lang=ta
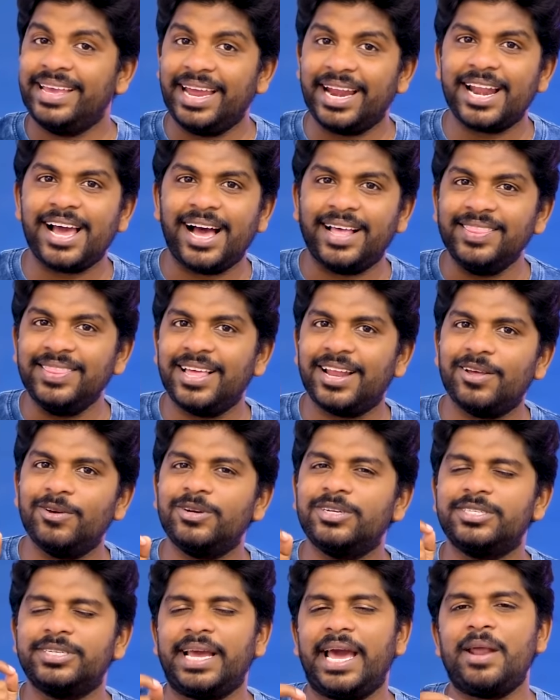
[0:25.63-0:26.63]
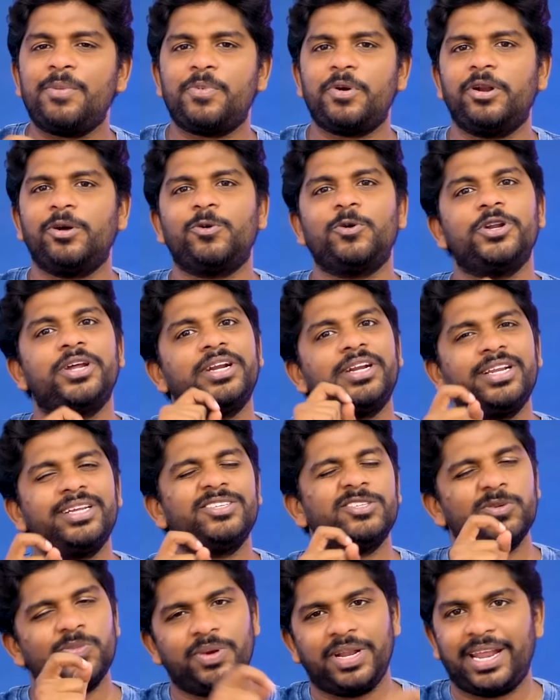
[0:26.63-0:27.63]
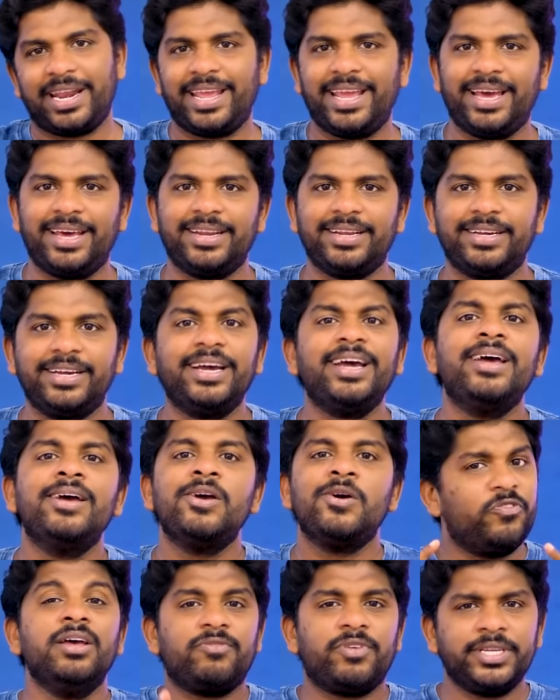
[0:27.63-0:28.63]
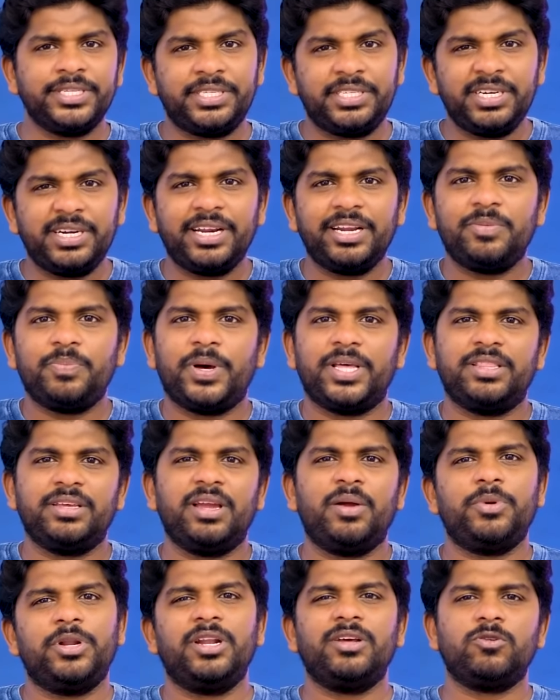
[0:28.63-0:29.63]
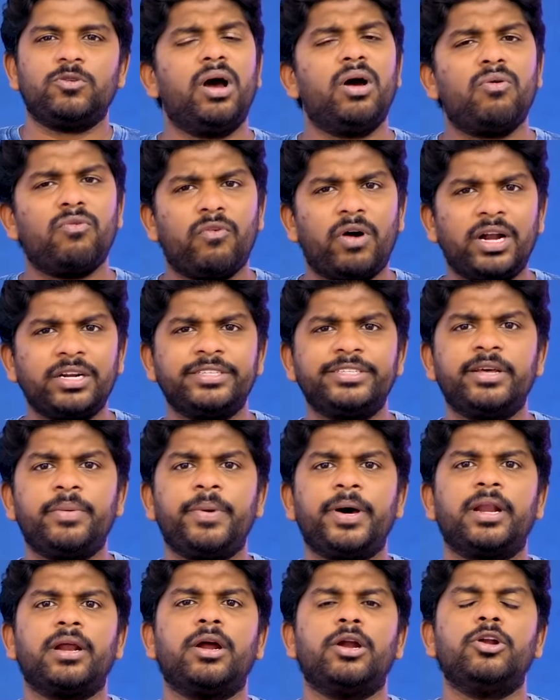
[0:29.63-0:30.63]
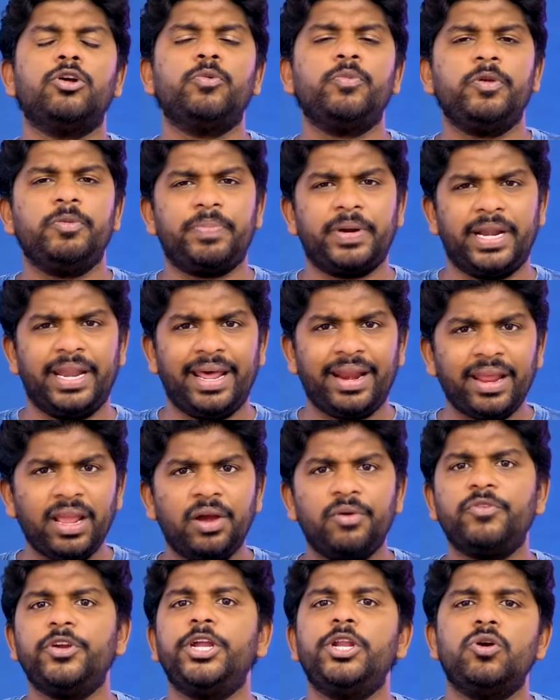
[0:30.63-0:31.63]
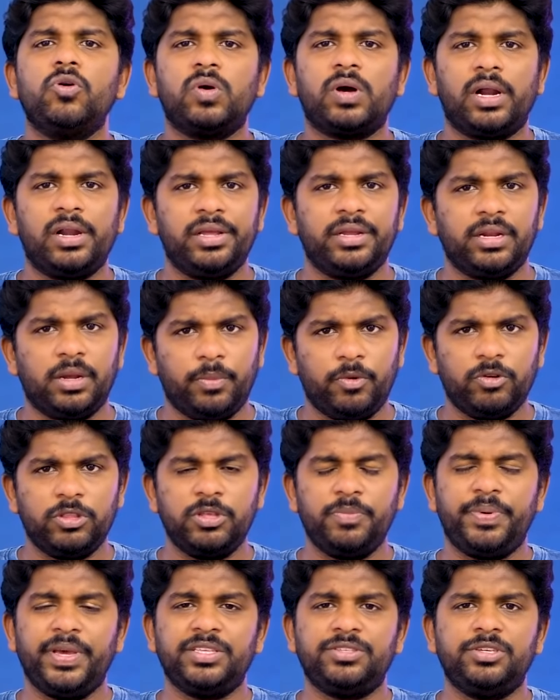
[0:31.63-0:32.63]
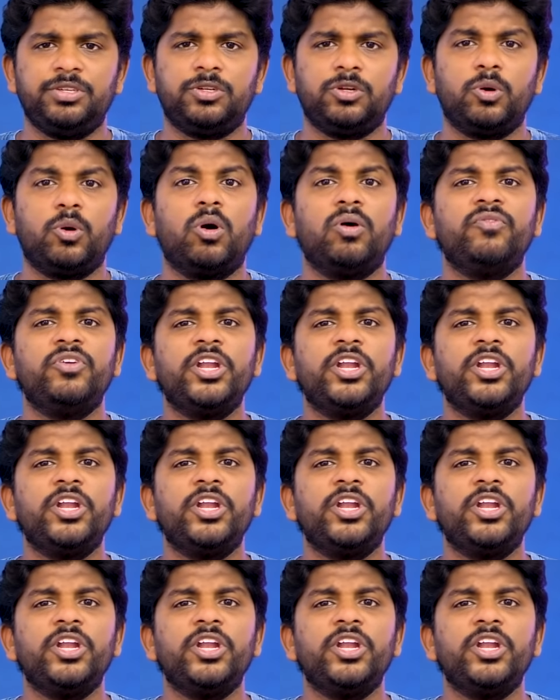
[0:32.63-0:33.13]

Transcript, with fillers: ஏன்னா அந்த அளவுக்கு ஷேர் பண்ணக்கூடிய ட்ரிக்ஸும் நிறையா இருக்குது ஃபர்ஸ்ட் ட்ரிக் பார்த்தீங்க அப்படின்னா வாட்ஸ்அப்பாக இருக்கட்டும் இப்போ நிறைய வீடியோ காலிங் நம்ம வந்து பேசிகிட்டு இருக்கோம்